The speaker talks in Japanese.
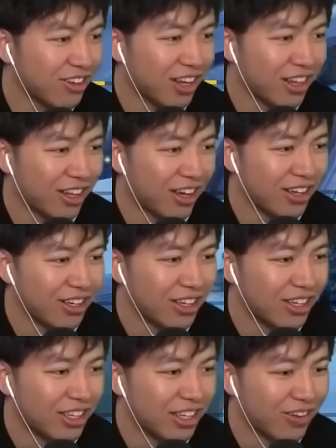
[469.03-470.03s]
どうなんだ
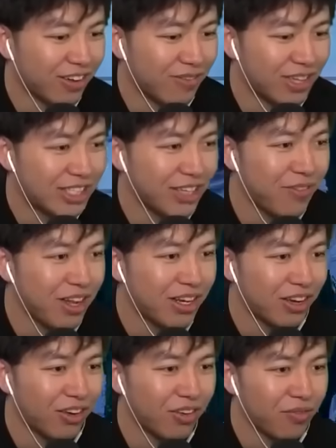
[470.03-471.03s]
やばいめっちゃ便
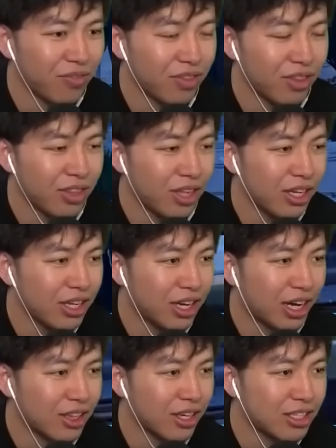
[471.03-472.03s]
利よ何あ
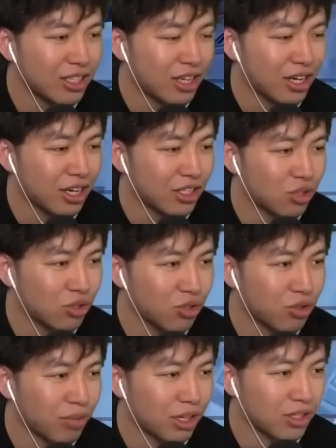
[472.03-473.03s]
れ新しいなんか貯蔵庫み